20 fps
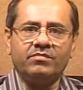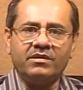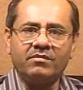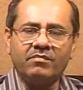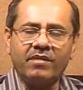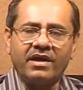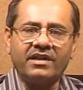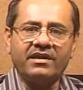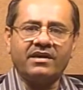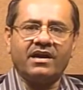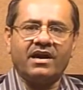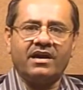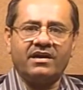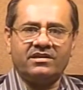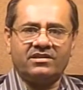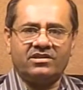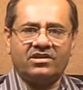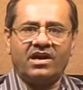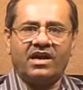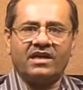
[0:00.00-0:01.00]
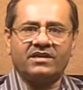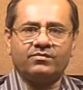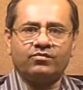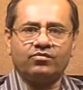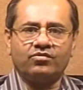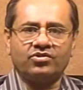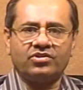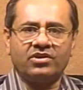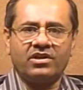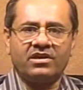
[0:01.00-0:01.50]
बीमारी का इतिहास
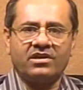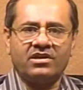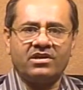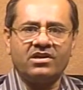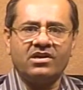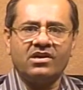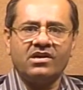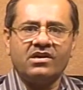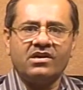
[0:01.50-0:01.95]
पूछने की